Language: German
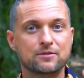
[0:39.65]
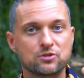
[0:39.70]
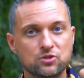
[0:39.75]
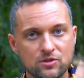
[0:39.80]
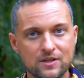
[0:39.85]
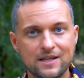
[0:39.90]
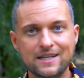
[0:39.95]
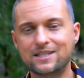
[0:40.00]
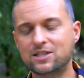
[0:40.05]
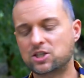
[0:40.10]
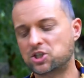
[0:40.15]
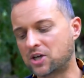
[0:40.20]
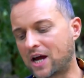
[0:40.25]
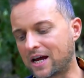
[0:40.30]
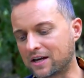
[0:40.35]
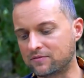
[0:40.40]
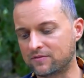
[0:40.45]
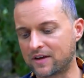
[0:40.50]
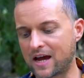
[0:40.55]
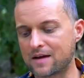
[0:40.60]
Aber zunächst
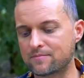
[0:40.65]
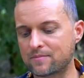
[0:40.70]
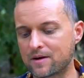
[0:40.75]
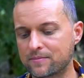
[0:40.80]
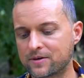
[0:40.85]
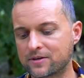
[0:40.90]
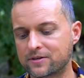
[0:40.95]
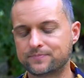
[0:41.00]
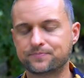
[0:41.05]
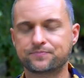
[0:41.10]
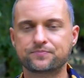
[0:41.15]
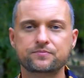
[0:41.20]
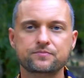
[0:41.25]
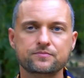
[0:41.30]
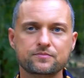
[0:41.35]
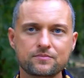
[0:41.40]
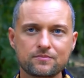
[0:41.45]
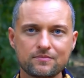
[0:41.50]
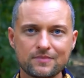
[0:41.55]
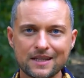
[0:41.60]
starten wir einmal mit
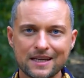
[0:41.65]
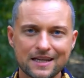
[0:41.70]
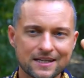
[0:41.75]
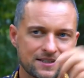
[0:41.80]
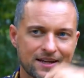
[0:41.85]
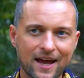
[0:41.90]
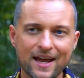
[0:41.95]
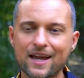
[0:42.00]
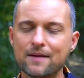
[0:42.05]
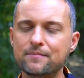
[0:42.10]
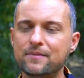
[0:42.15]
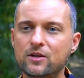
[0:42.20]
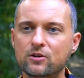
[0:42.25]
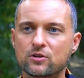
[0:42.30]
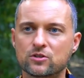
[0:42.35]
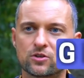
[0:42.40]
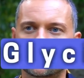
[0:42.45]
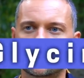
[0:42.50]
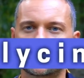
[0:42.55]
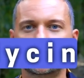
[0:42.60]
drei
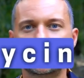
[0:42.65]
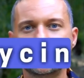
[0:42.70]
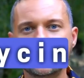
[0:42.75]
Aminosäuren.